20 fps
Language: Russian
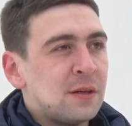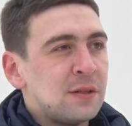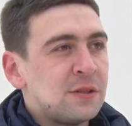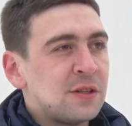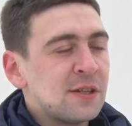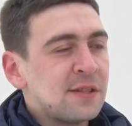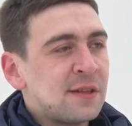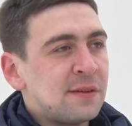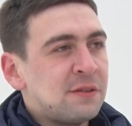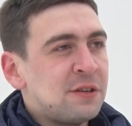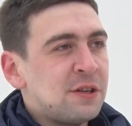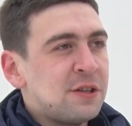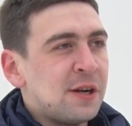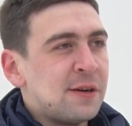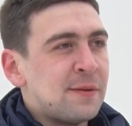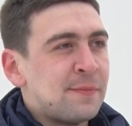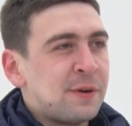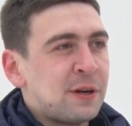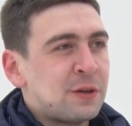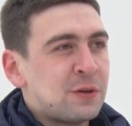Часто
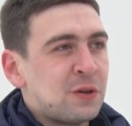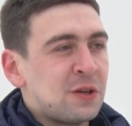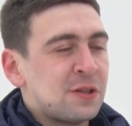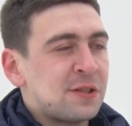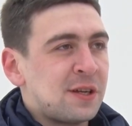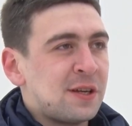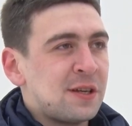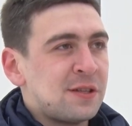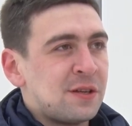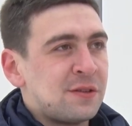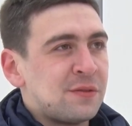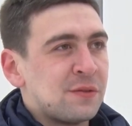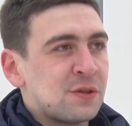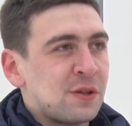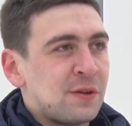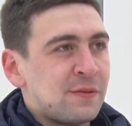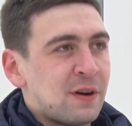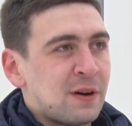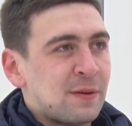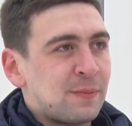водителям приходится ездить в
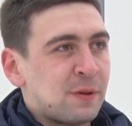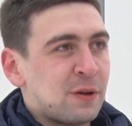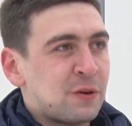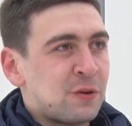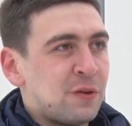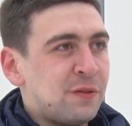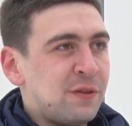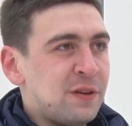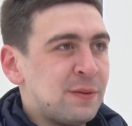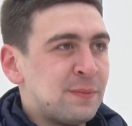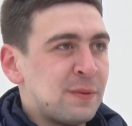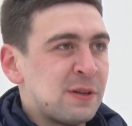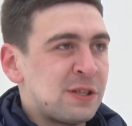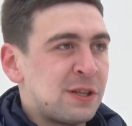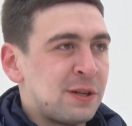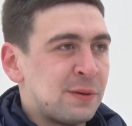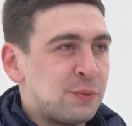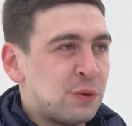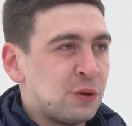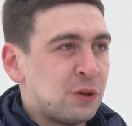условиях плохой
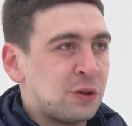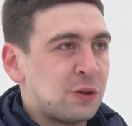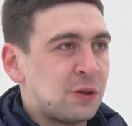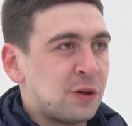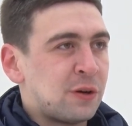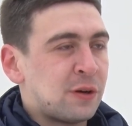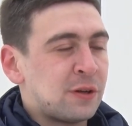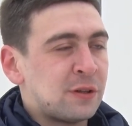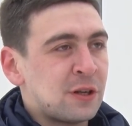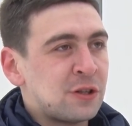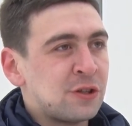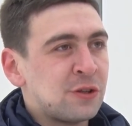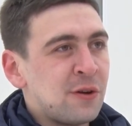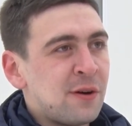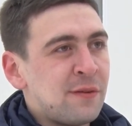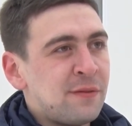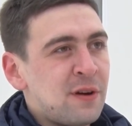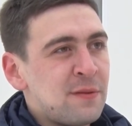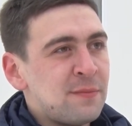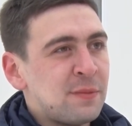видимости, будь то
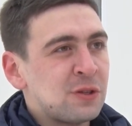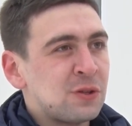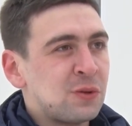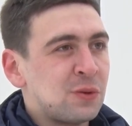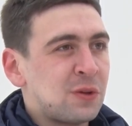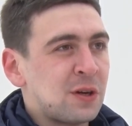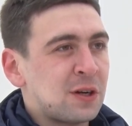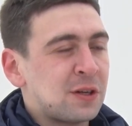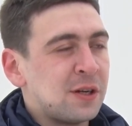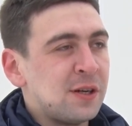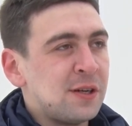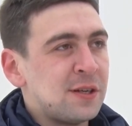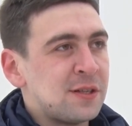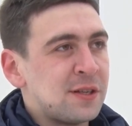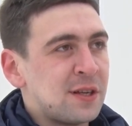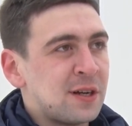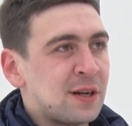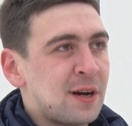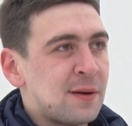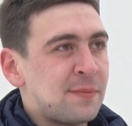ночное время суток или
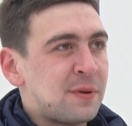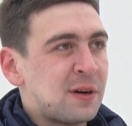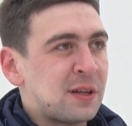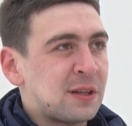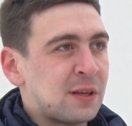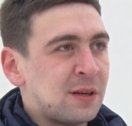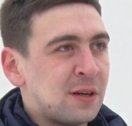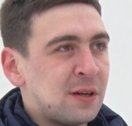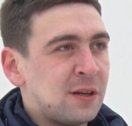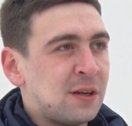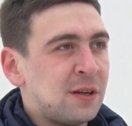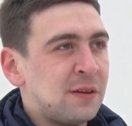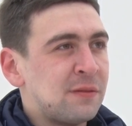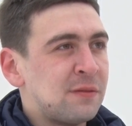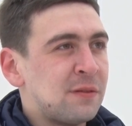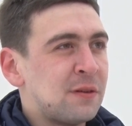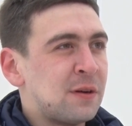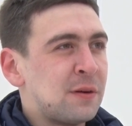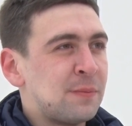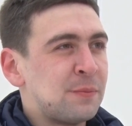снегопад. И
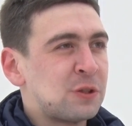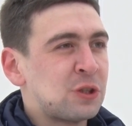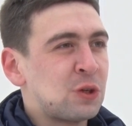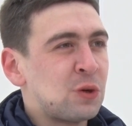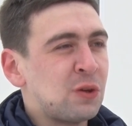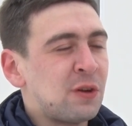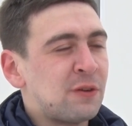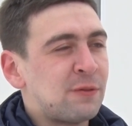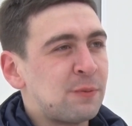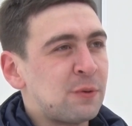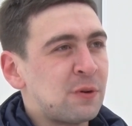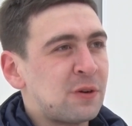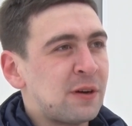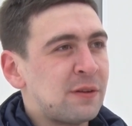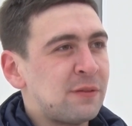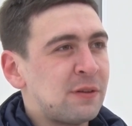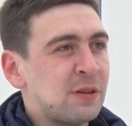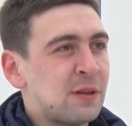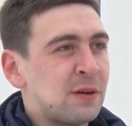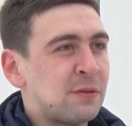в э, пешеходов
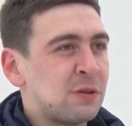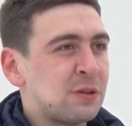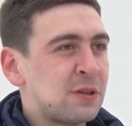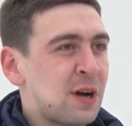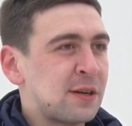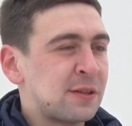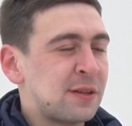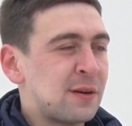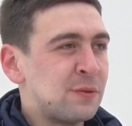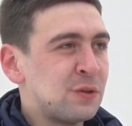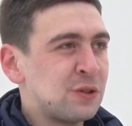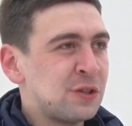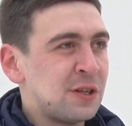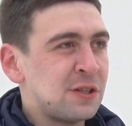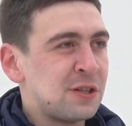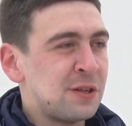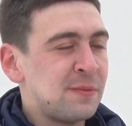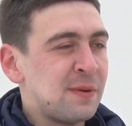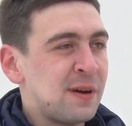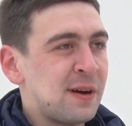плохо видно. Вот как-то можно
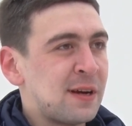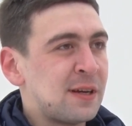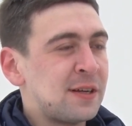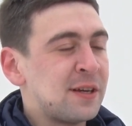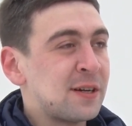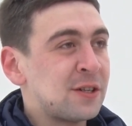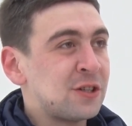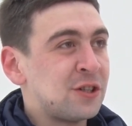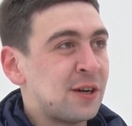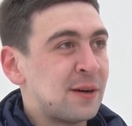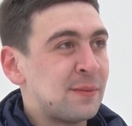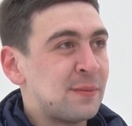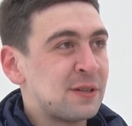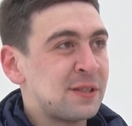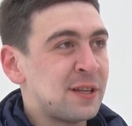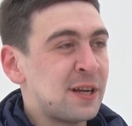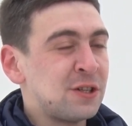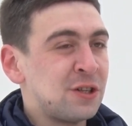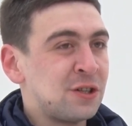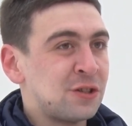себя ярче
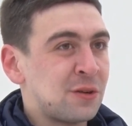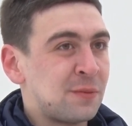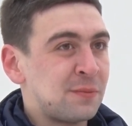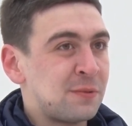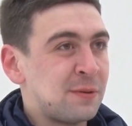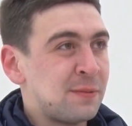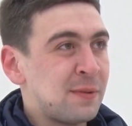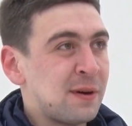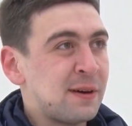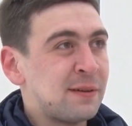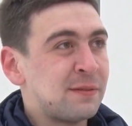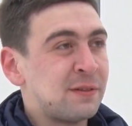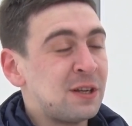обозначить, чтобы тебя